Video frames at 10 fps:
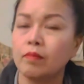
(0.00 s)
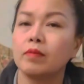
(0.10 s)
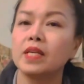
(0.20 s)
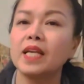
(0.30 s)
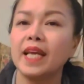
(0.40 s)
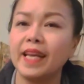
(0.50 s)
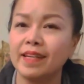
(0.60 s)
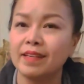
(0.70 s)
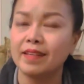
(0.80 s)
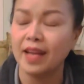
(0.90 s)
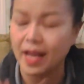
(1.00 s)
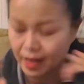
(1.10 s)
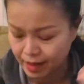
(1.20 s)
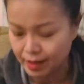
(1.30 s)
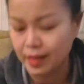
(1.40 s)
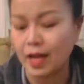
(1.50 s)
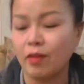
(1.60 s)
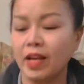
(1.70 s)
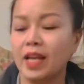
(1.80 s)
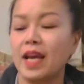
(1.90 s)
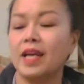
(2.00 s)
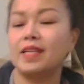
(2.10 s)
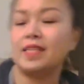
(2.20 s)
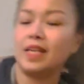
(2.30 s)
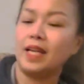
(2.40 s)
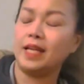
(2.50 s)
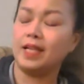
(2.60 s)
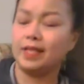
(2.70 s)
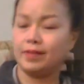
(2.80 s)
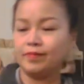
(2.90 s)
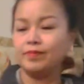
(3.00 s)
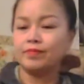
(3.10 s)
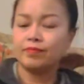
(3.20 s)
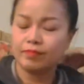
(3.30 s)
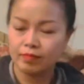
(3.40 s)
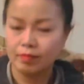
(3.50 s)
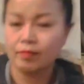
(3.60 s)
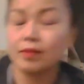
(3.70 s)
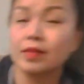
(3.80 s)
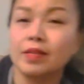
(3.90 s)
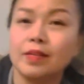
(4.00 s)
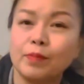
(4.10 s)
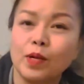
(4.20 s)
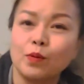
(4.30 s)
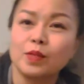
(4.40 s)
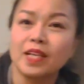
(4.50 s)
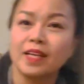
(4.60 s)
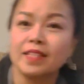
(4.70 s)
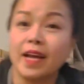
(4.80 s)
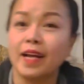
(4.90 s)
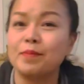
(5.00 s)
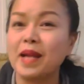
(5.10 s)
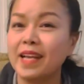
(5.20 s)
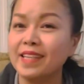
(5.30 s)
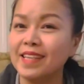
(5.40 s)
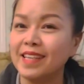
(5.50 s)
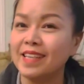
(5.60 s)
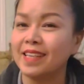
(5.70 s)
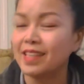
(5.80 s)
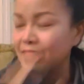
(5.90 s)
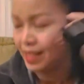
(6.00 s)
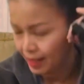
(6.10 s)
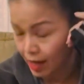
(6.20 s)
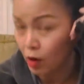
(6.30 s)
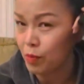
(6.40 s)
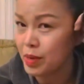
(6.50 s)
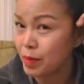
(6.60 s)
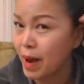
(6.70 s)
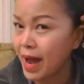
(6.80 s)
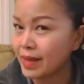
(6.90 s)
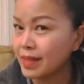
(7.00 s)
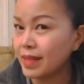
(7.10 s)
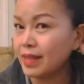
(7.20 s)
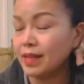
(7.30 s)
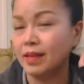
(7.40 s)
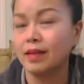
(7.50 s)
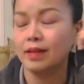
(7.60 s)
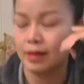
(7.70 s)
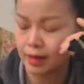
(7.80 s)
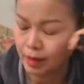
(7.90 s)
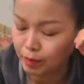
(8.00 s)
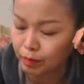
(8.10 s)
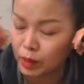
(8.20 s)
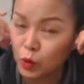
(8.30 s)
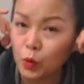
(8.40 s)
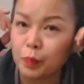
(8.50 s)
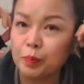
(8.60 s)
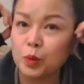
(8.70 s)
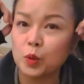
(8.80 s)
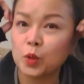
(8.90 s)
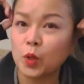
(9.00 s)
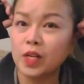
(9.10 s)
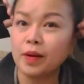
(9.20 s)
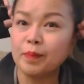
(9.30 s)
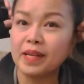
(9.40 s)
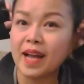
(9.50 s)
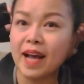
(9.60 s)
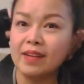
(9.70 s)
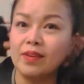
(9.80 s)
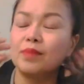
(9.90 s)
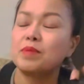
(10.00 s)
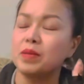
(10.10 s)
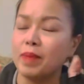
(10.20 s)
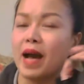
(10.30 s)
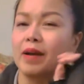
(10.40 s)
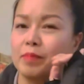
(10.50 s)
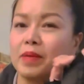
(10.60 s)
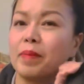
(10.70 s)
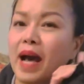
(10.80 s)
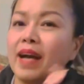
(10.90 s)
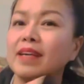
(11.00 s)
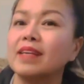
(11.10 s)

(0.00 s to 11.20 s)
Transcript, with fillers: กิเลสอ่ะเอาง่ายๆกิเลสอ่ะคือไม่รู้จะใช้คำไหนดี แต่ก็มีบ้างที่มนุษย์ปุตุชนธรรมดาเนาะมีบ้างมีบ้าง